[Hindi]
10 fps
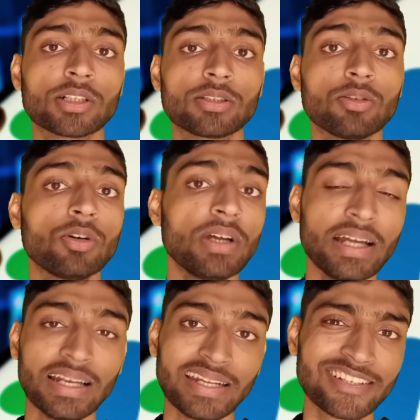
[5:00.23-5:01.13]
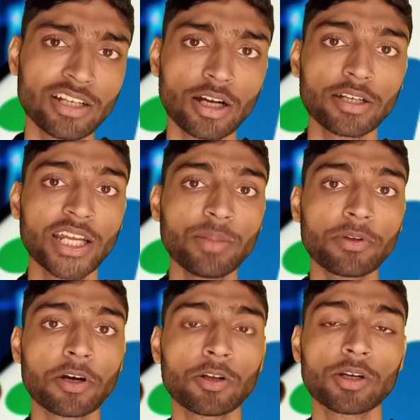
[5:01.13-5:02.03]
कर सकते हो लेकिन अगर नहीं
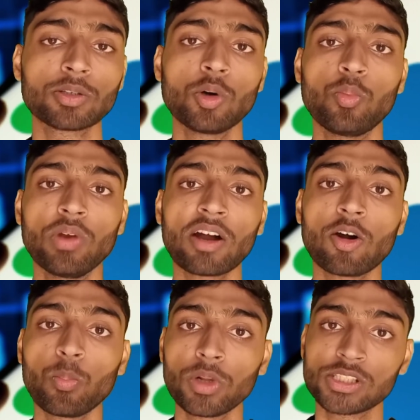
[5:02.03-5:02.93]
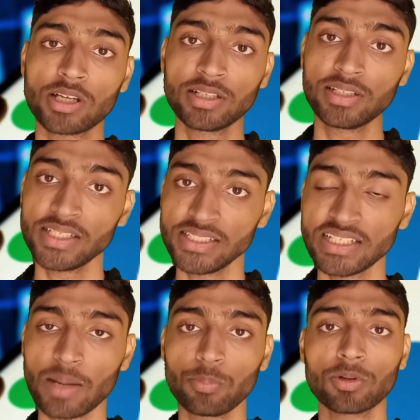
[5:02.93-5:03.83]
भी करोगे तो वो पूरा कंपलसरी नहीं है